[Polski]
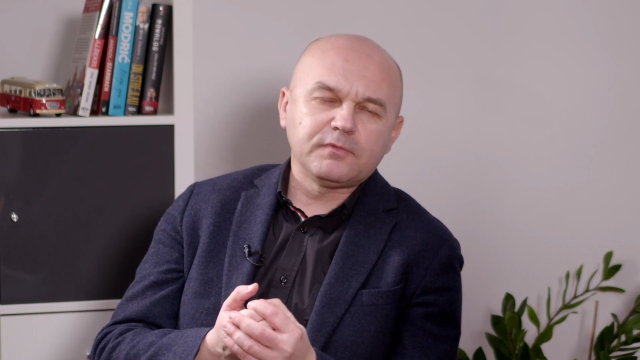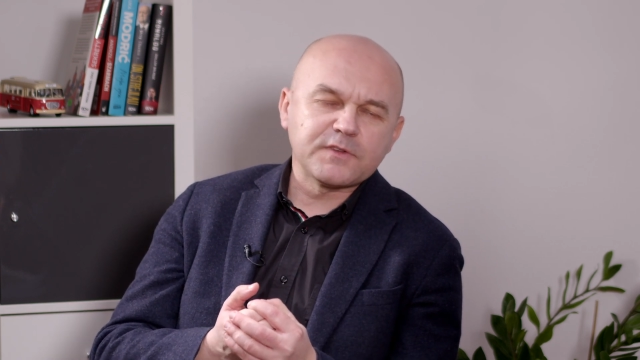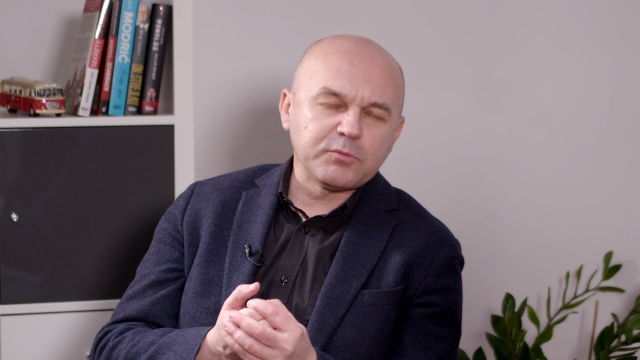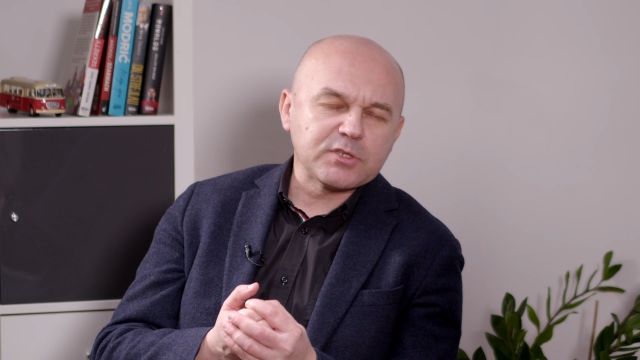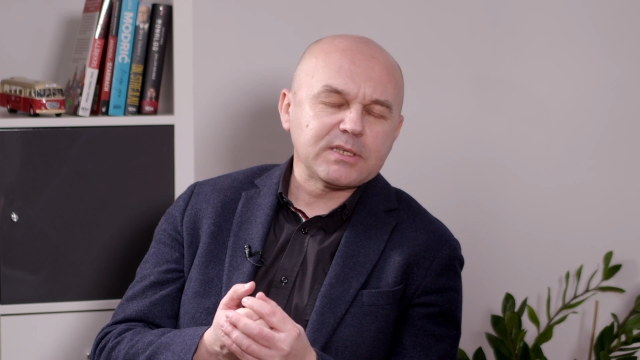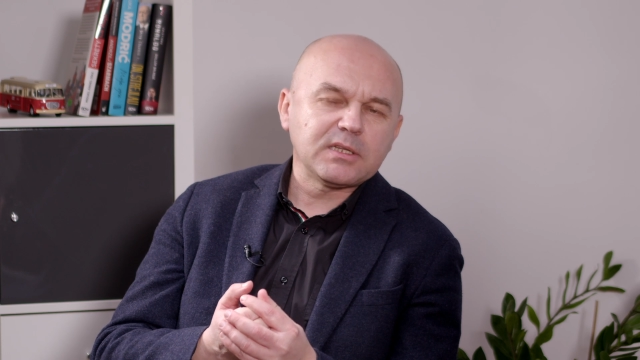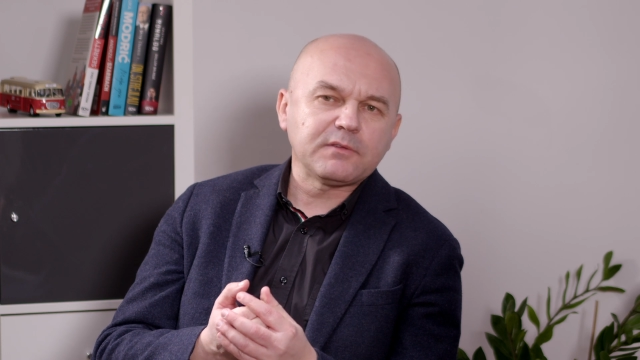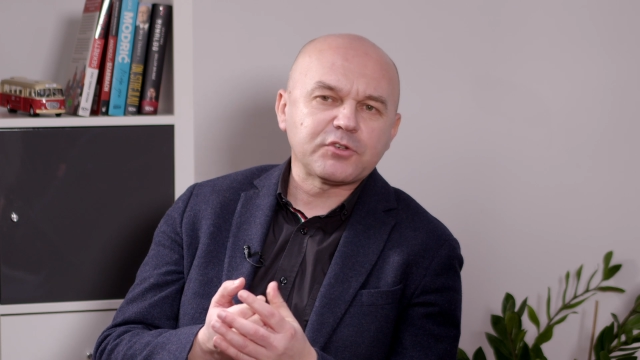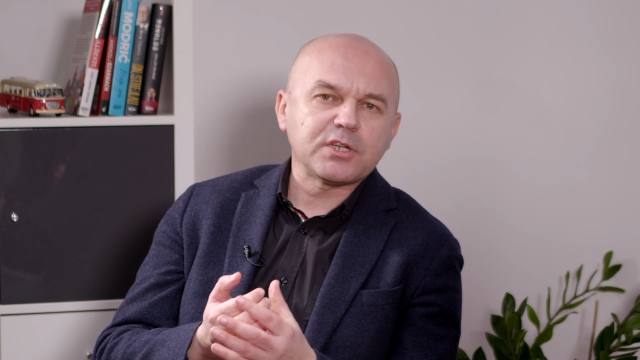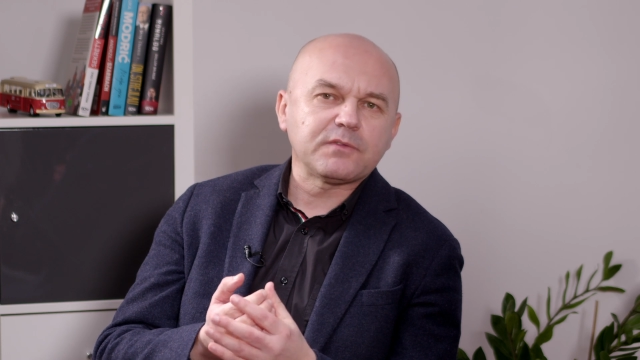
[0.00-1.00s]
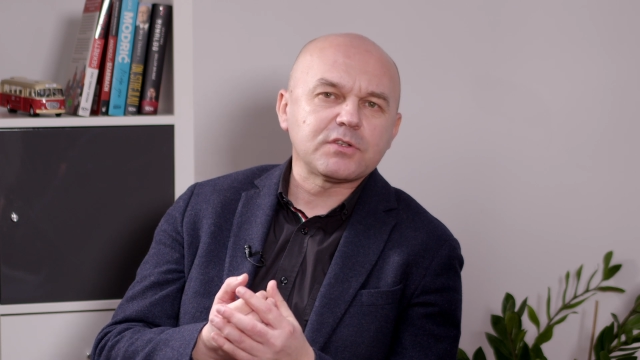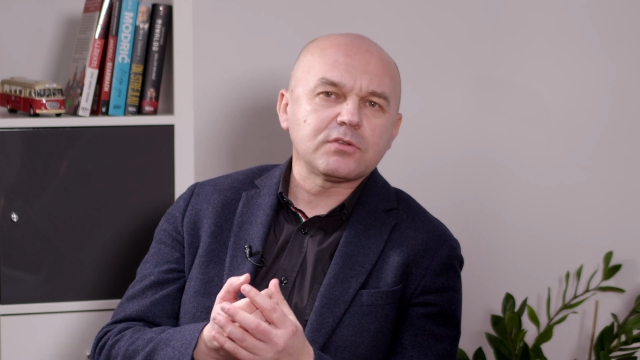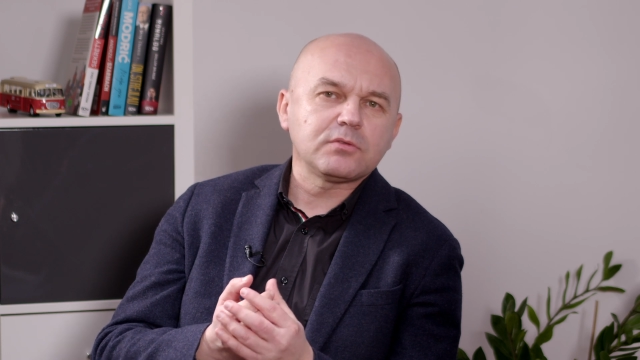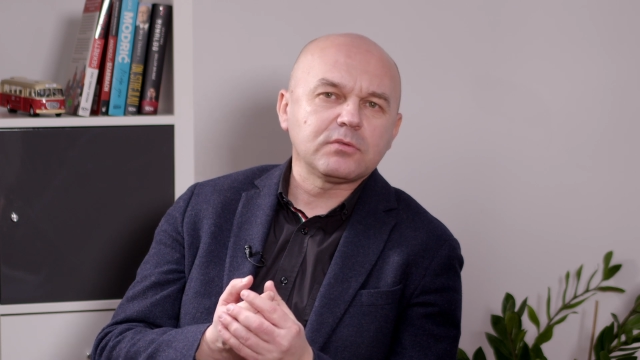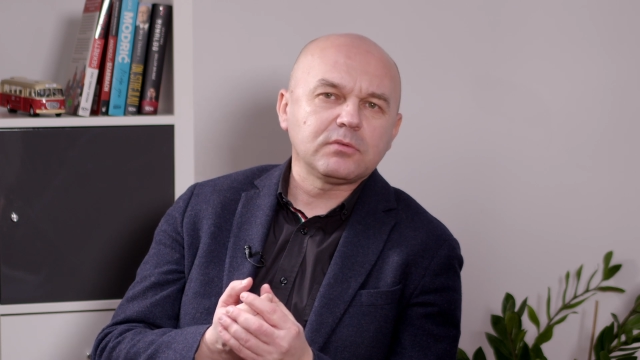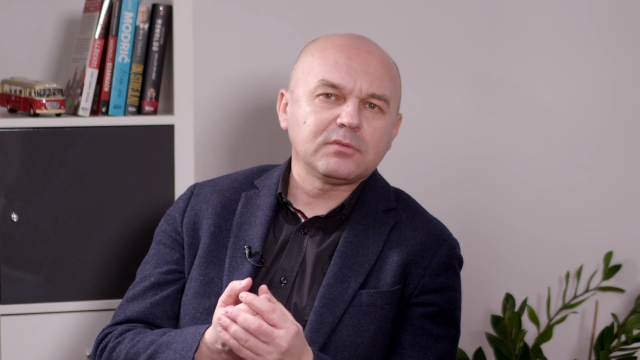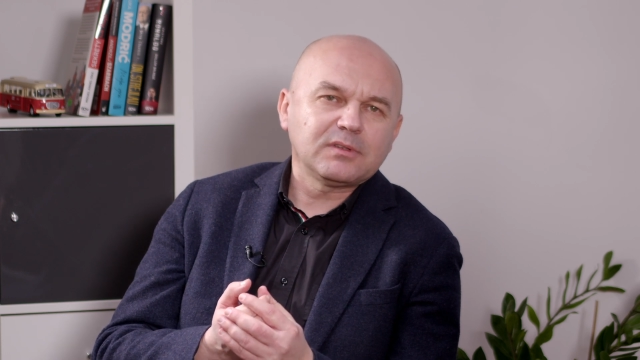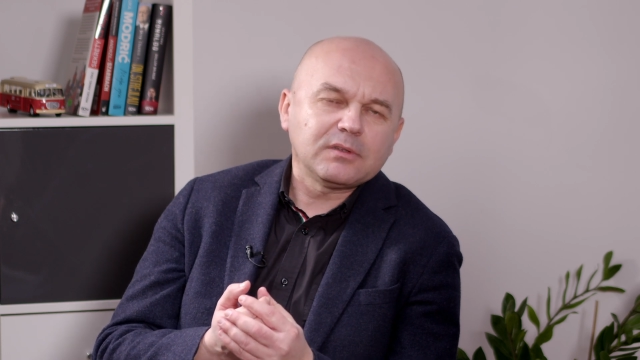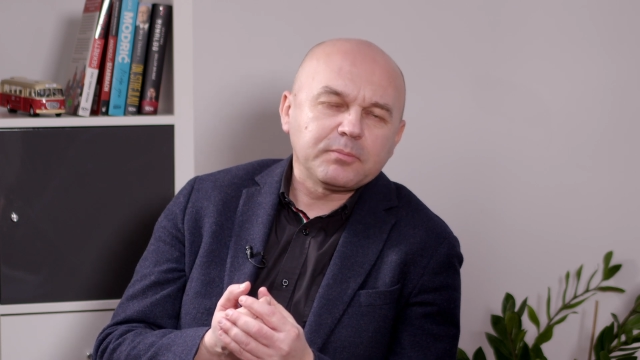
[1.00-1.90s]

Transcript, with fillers: wzmocnienia w czerwcu no,